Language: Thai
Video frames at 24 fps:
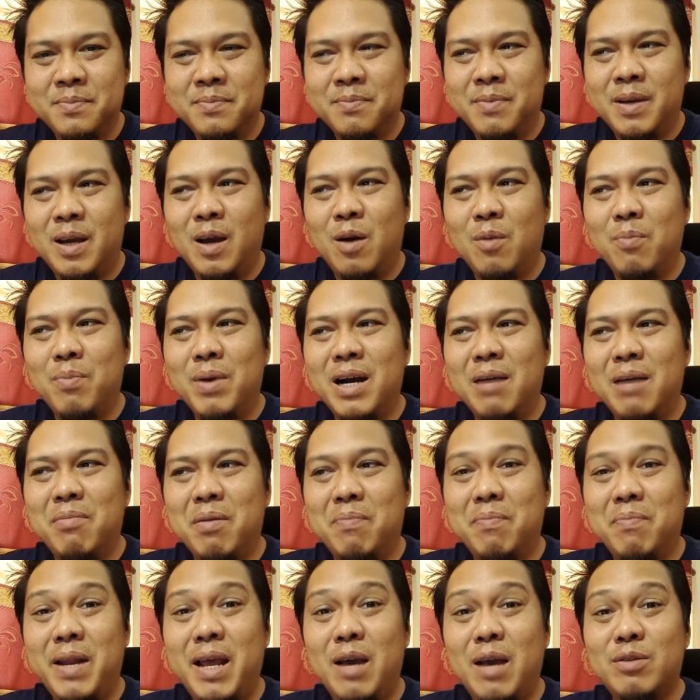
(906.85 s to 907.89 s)
ไปเอาเบอร์แบบ
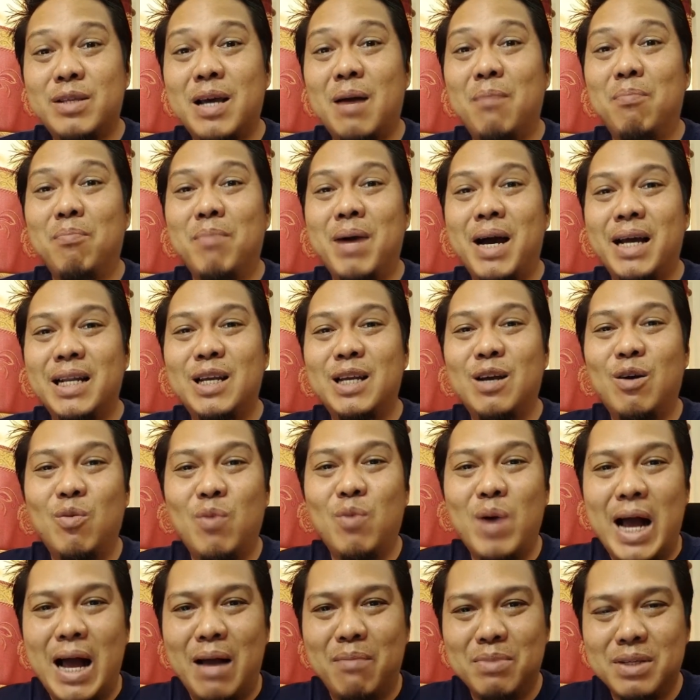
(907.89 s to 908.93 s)
แนวธรรมะที่เขา
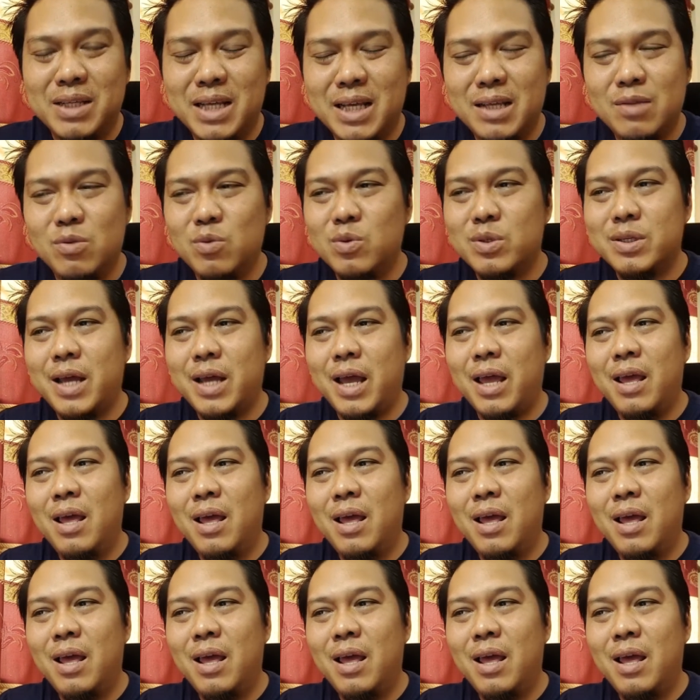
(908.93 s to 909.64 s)
ว่ามันให้คุณใส่